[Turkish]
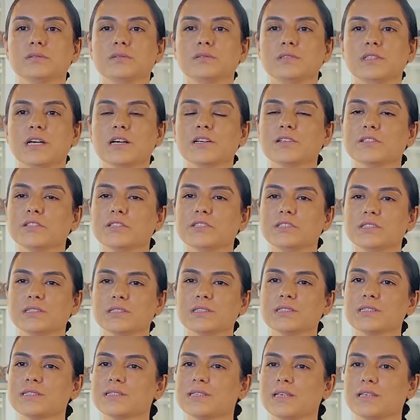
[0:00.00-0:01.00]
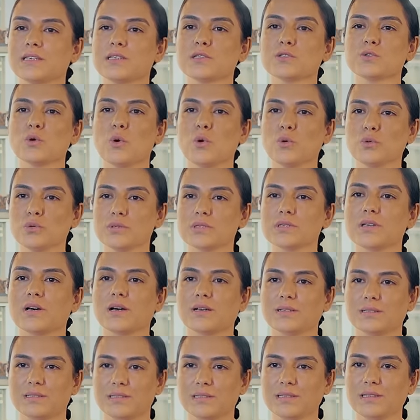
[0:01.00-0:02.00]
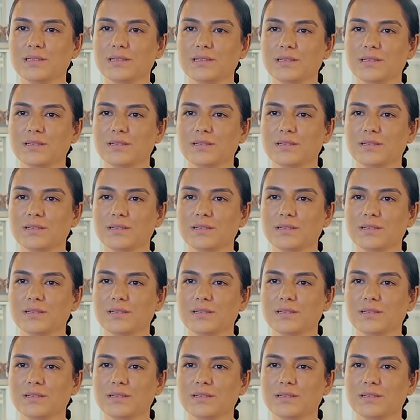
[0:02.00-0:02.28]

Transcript: yaklaşık 8-10 saati